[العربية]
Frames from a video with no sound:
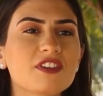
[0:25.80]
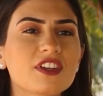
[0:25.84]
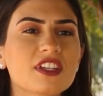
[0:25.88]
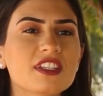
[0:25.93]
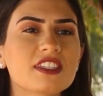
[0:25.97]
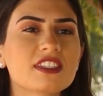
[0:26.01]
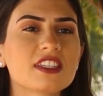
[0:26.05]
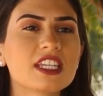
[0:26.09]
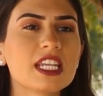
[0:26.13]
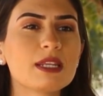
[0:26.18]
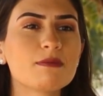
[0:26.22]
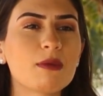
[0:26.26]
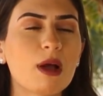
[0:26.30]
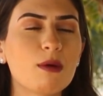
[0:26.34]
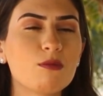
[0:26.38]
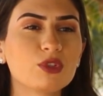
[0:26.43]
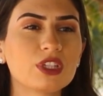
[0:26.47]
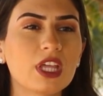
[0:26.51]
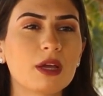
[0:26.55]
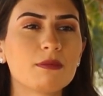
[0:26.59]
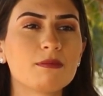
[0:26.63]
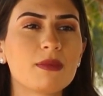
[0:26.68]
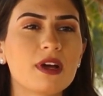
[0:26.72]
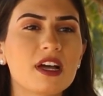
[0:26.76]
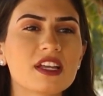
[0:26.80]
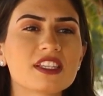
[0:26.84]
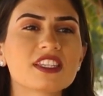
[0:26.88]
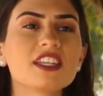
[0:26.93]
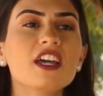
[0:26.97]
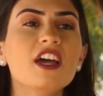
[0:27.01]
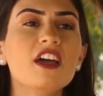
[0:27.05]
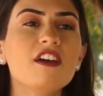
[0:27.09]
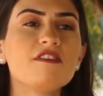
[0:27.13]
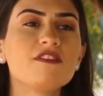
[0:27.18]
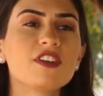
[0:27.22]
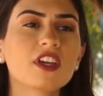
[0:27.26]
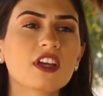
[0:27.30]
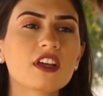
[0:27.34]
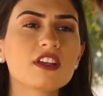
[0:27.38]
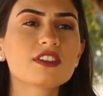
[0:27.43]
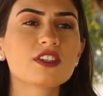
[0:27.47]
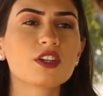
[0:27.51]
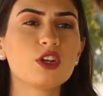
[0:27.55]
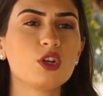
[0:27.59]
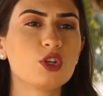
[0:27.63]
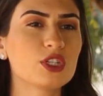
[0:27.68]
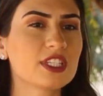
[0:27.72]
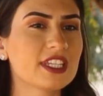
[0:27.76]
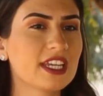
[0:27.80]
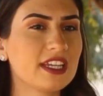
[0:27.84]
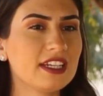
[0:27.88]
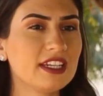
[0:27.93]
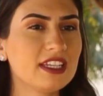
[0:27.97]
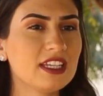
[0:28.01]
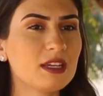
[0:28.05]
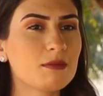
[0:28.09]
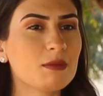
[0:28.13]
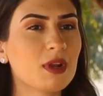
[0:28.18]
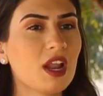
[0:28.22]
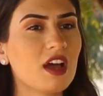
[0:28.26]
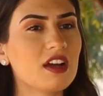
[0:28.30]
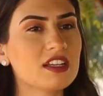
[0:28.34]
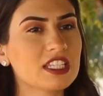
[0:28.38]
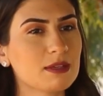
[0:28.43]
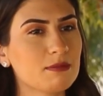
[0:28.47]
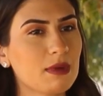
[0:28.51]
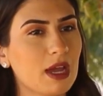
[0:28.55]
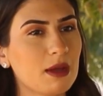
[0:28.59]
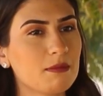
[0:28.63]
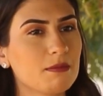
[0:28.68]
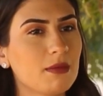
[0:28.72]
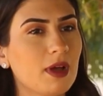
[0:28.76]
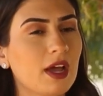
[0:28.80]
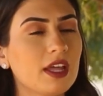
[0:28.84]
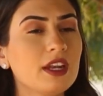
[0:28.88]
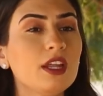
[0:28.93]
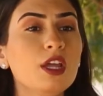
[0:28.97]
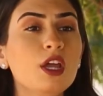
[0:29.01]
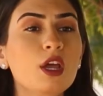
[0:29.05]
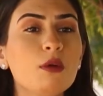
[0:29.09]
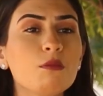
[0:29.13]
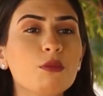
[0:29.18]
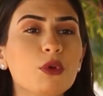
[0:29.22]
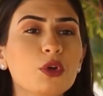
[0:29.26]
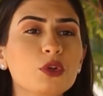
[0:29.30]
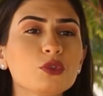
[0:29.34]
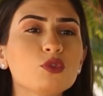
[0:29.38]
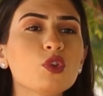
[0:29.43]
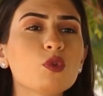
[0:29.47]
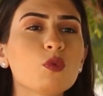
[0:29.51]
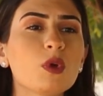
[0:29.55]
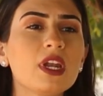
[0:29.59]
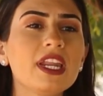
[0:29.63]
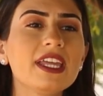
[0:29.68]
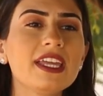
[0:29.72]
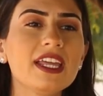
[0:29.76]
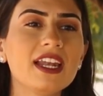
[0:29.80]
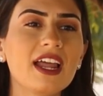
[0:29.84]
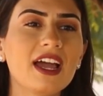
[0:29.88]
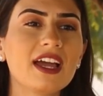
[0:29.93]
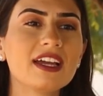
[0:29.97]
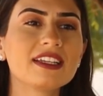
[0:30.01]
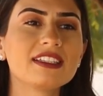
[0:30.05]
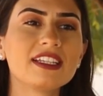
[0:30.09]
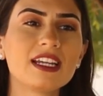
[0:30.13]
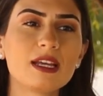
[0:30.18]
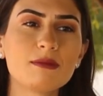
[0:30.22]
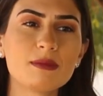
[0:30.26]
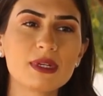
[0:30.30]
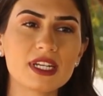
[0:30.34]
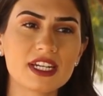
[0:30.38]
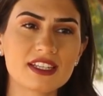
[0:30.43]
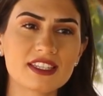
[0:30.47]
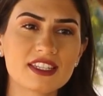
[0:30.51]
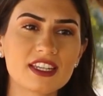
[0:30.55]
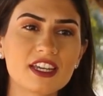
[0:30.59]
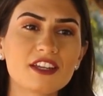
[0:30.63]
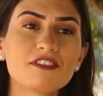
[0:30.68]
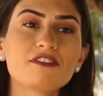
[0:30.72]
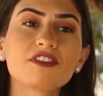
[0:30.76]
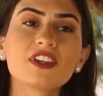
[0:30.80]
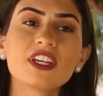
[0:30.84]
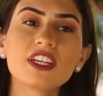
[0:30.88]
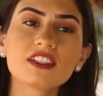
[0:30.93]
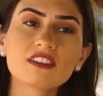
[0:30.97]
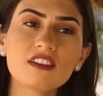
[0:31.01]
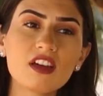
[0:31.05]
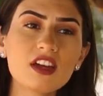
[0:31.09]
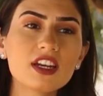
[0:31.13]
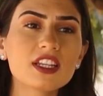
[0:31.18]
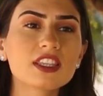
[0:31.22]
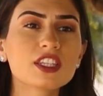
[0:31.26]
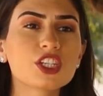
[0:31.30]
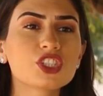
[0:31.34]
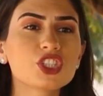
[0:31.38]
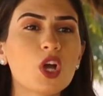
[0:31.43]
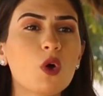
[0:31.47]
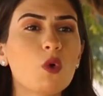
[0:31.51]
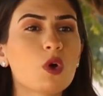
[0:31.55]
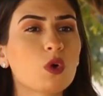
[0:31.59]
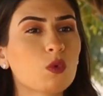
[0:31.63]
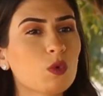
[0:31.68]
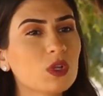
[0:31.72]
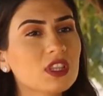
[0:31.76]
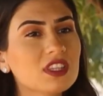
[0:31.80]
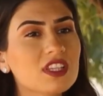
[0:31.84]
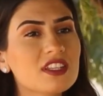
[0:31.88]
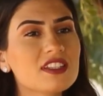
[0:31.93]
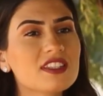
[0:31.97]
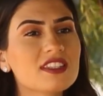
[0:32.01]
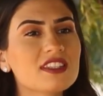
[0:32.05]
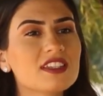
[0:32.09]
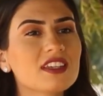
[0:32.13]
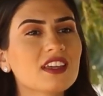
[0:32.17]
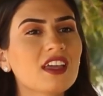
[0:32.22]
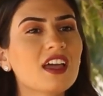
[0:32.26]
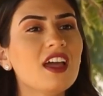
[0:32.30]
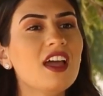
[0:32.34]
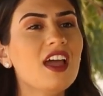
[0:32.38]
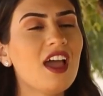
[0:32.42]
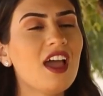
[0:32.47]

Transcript: الفلسطيني محمود عباس في قصر الحسينية بالعاصمة عمان بحضور ولي العهد الأمير حسين في إطار التشاور والتنسيق